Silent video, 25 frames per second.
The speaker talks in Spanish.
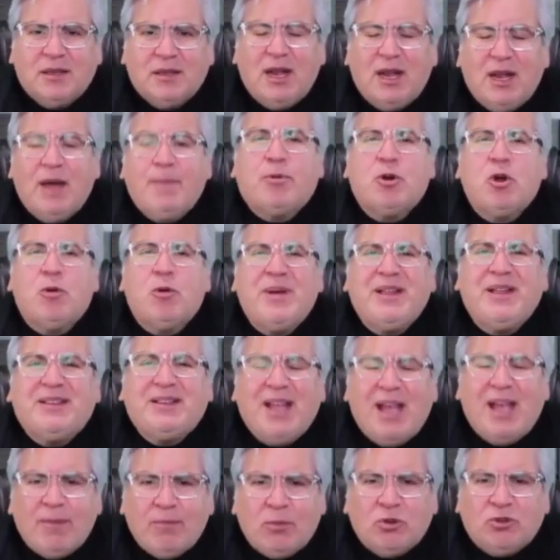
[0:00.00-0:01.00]
Le
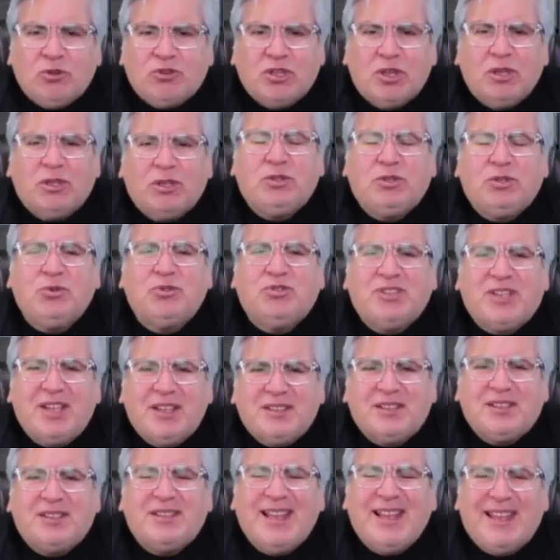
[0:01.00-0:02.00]
prometemos que si
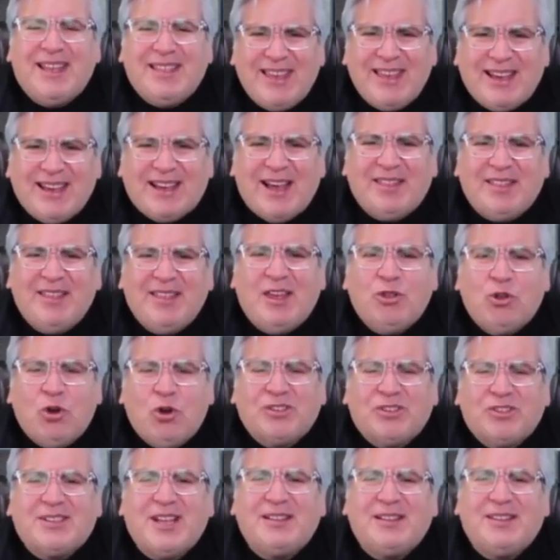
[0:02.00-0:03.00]
usted dedica de
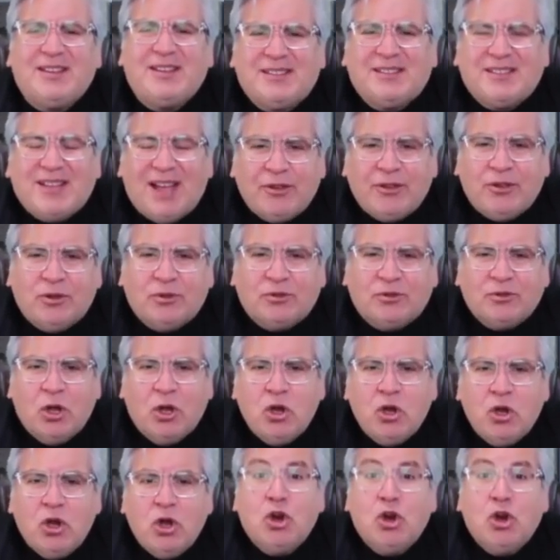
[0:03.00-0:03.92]
dos a tres años